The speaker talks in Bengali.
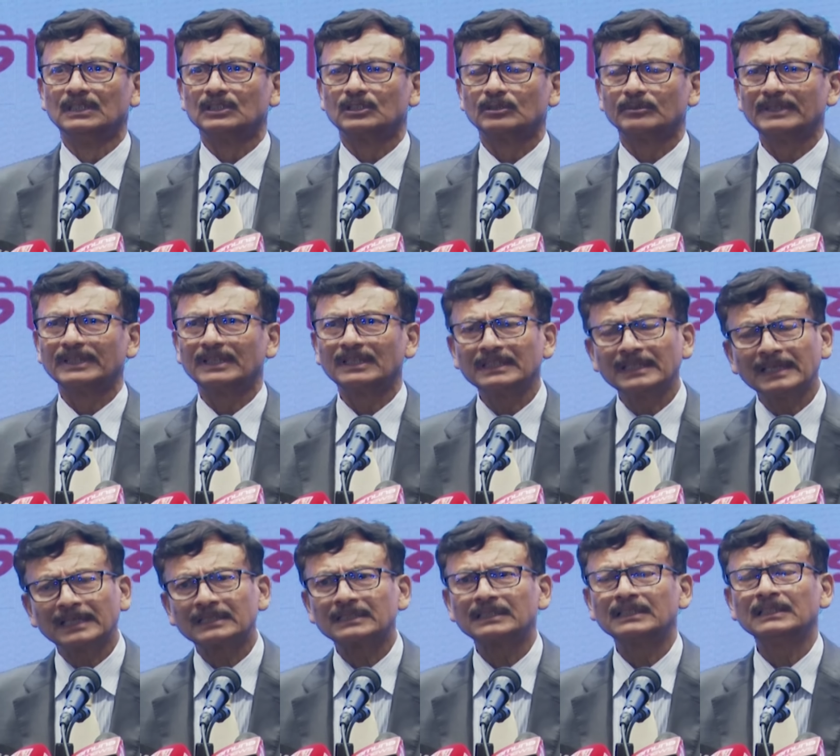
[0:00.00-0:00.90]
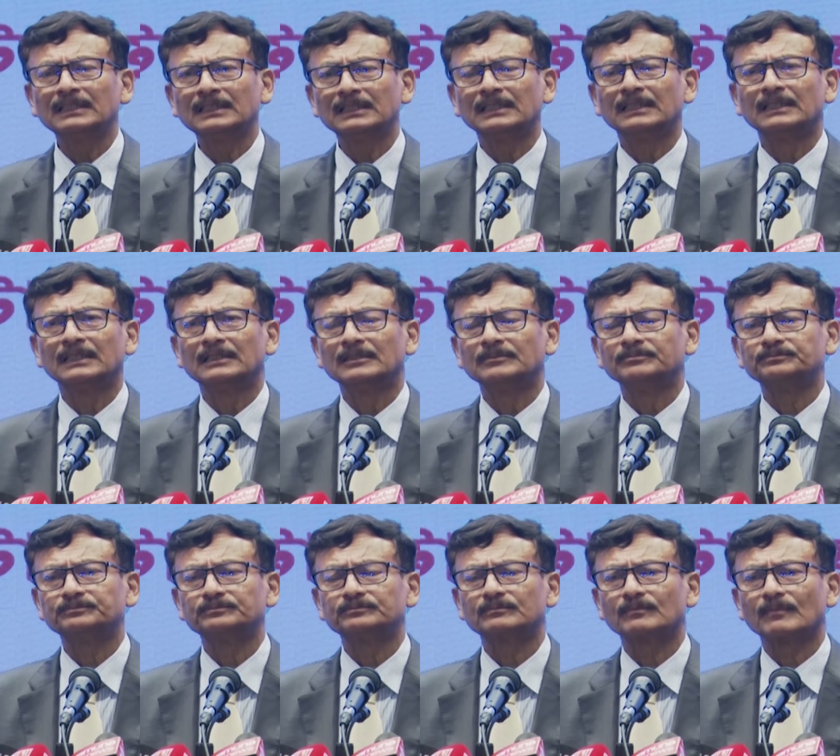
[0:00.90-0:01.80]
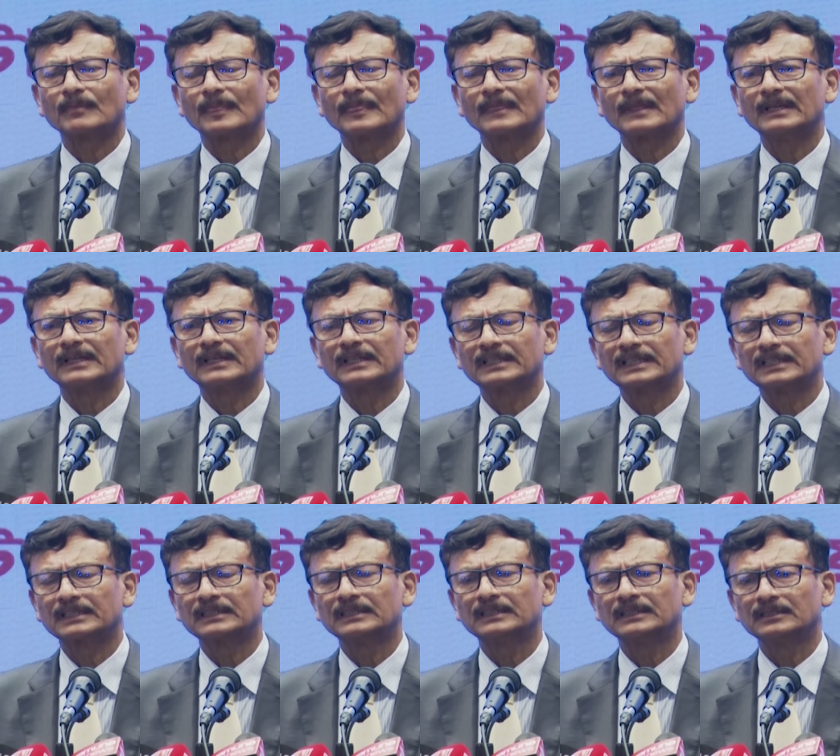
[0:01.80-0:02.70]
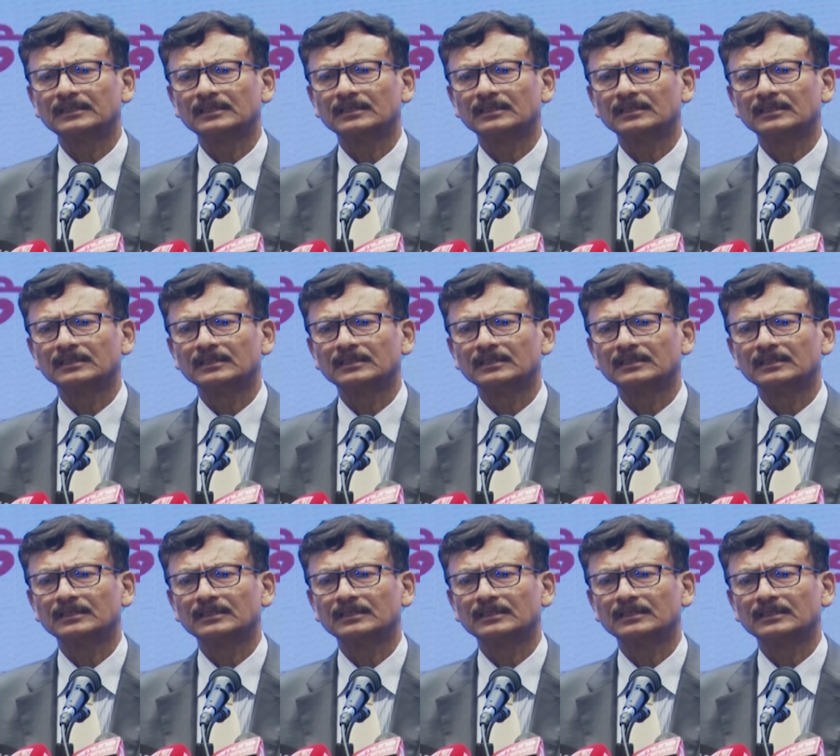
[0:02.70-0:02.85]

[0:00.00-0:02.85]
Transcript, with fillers: তো এখানে একটা এখানে একটা